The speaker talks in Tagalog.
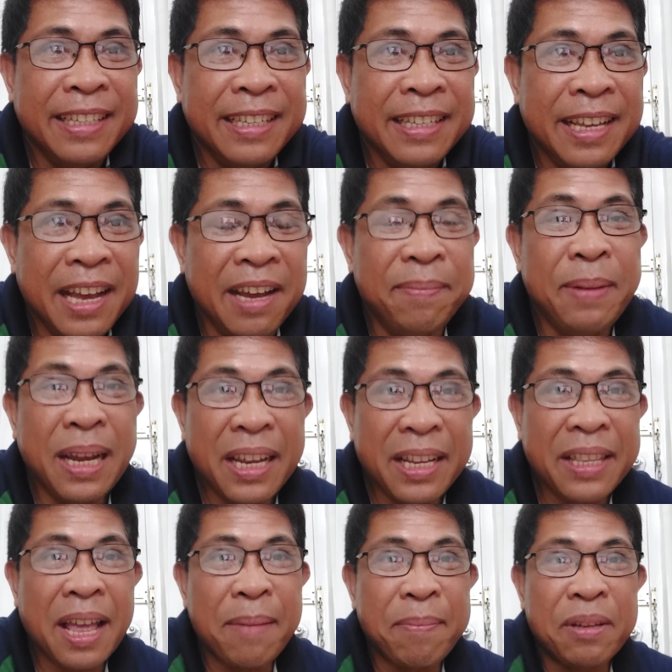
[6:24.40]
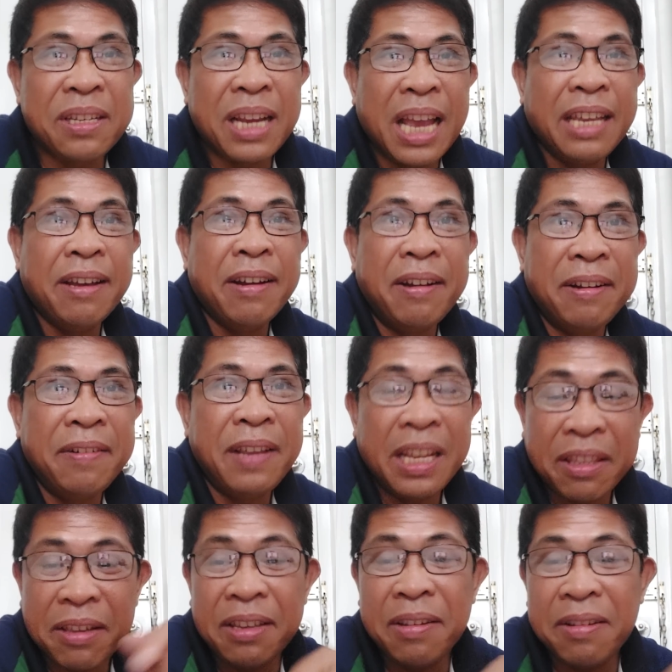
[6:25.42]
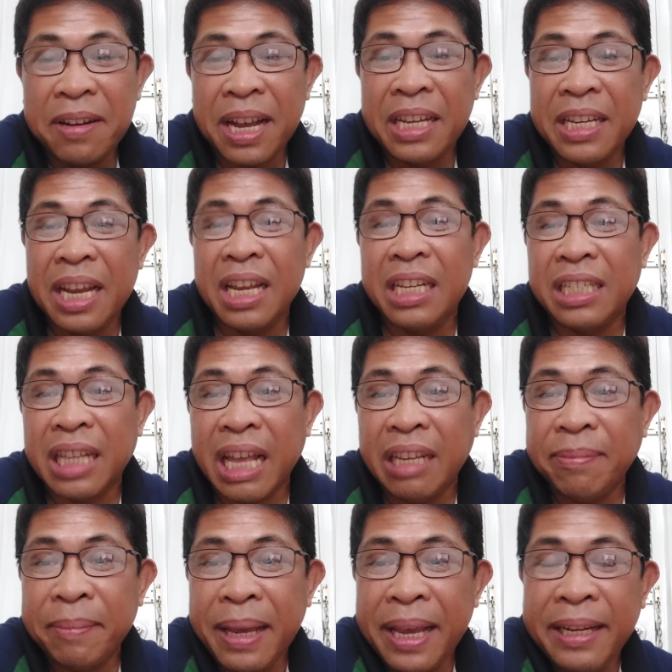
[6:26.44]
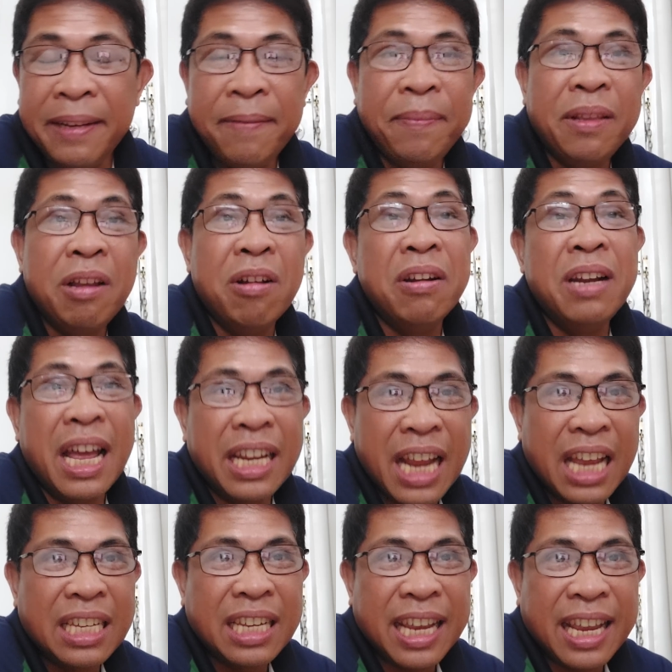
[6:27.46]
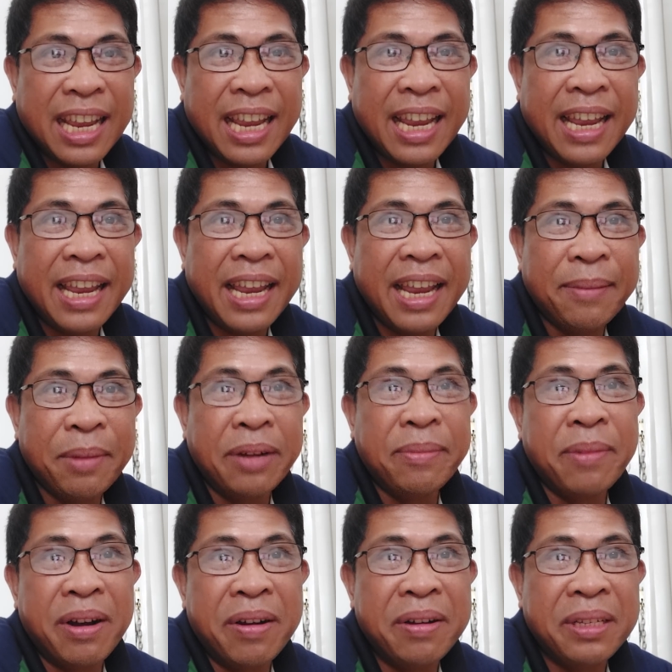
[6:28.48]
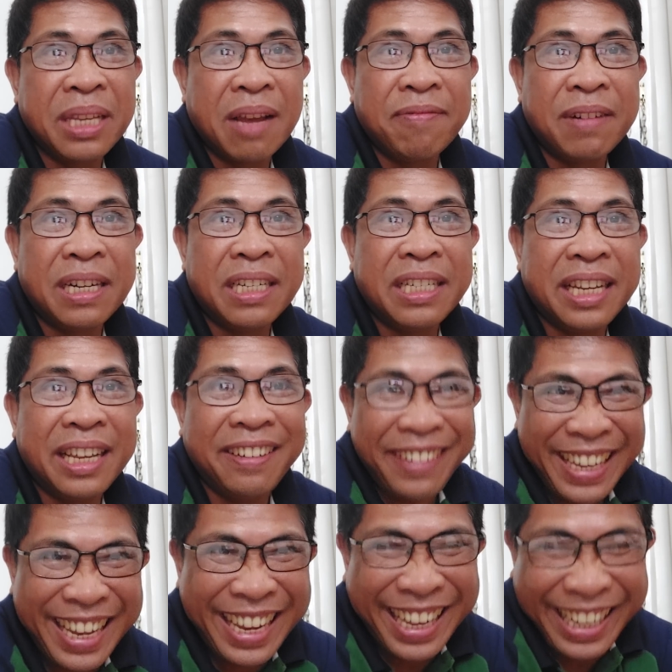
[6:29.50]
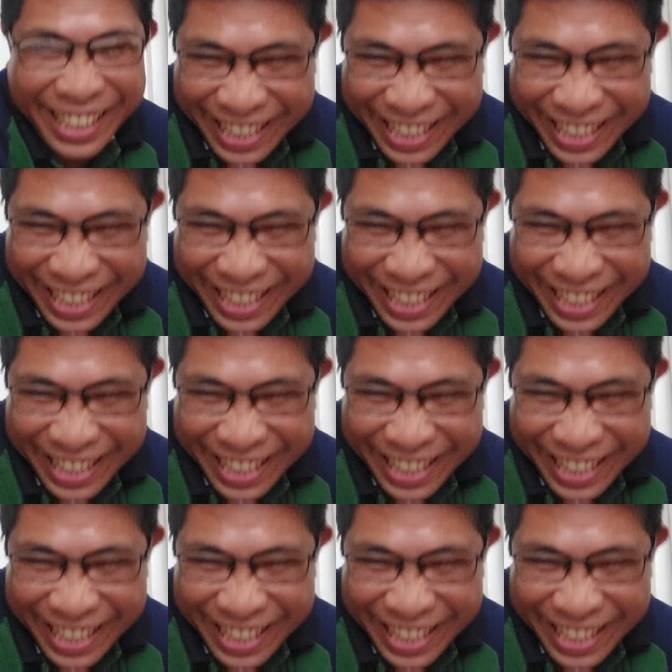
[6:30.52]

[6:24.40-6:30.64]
Uh, pagkatapos ngayon, ito yung kanyang statement. Good on ano niya si Bongbong sa first year. What?